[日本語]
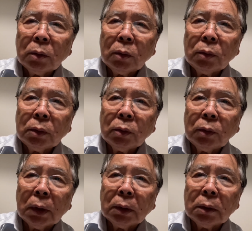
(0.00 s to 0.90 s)
それをずっと
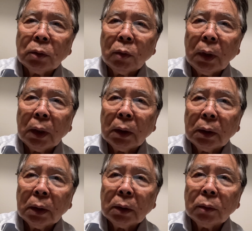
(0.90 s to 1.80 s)
やってるとね
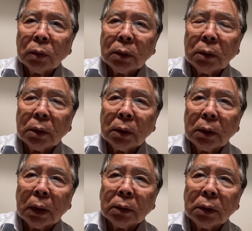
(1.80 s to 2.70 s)
あの
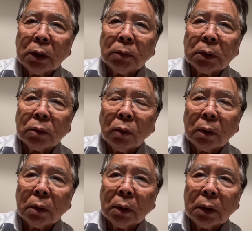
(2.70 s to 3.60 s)
楽になります
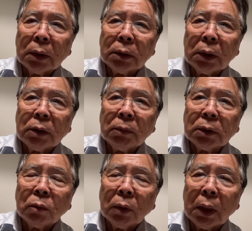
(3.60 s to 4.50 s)
楽になります
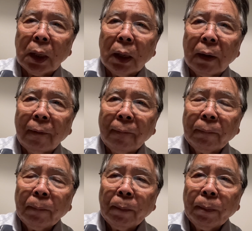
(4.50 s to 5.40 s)
のでね
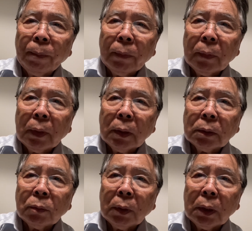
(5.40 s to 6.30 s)

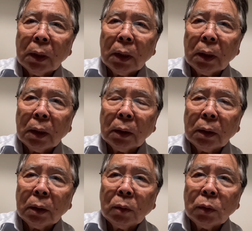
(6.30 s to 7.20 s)
それから
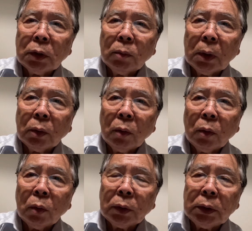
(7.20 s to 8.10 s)
どうしてもあ
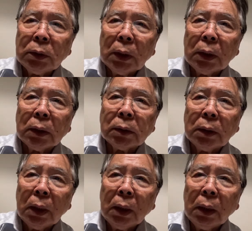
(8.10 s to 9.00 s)
の膝です
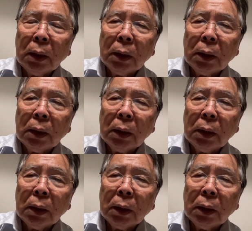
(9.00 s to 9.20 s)
ね